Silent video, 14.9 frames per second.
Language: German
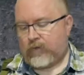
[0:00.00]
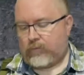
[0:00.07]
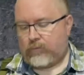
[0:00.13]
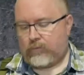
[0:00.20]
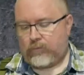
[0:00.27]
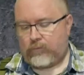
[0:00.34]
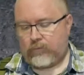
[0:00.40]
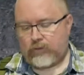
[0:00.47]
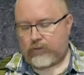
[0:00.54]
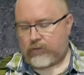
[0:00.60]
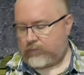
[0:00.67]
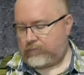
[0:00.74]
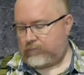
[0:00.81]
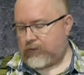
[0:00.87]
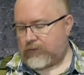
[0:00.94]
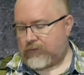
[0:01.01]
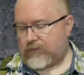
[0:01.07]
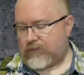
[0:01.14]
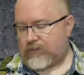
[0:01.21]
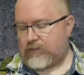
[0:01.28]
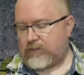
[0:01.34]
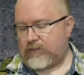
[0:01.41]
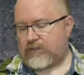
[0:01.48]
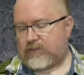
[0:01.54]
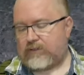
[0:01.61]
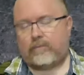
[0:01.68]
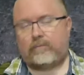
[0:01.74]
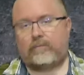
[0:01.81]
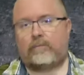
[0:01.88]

Und ansonsten ist